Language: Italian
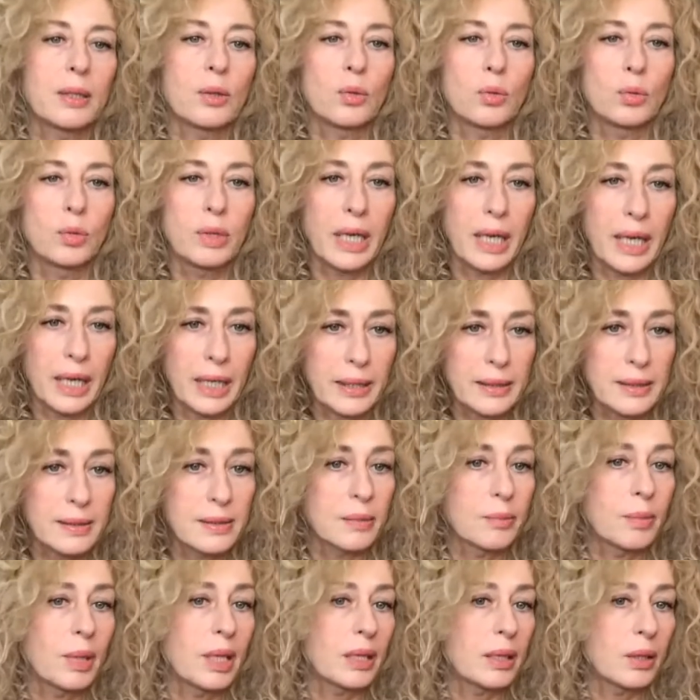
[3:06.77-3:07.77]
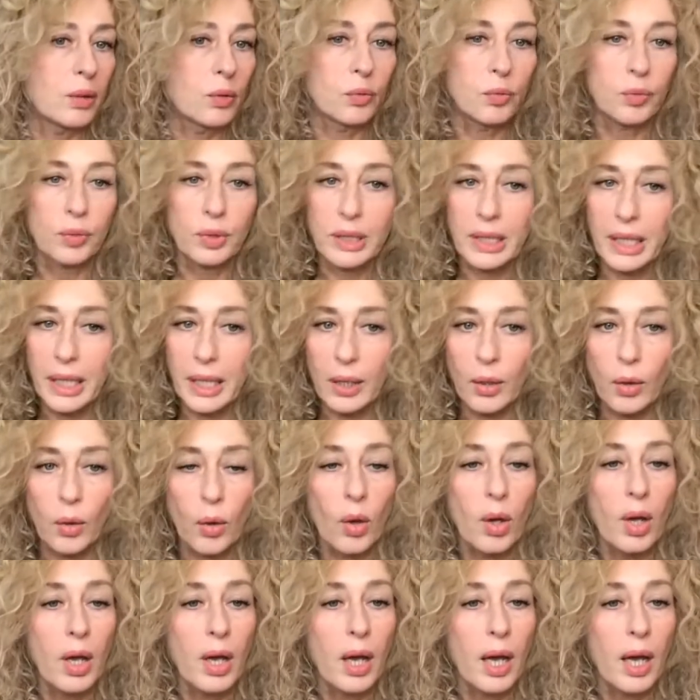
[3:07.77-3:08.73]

un ex, ma anche un fratello,